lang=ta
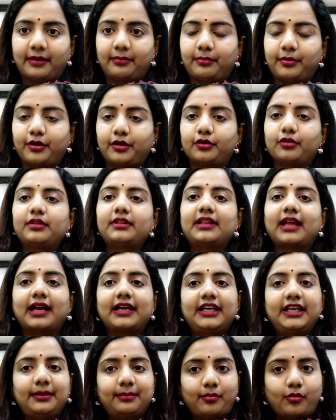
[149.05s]
ஆட் பண்ணணும்
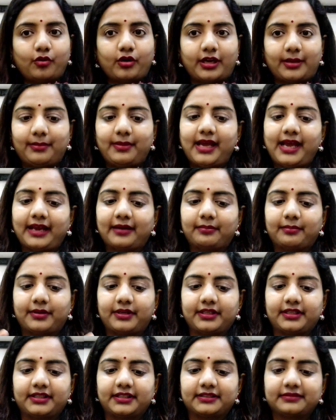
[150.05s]
தண்ணி போடாம ஆட்
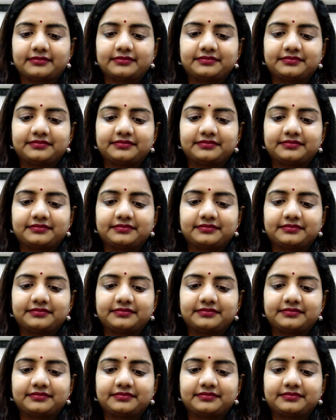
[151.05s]
பண்ணுங்க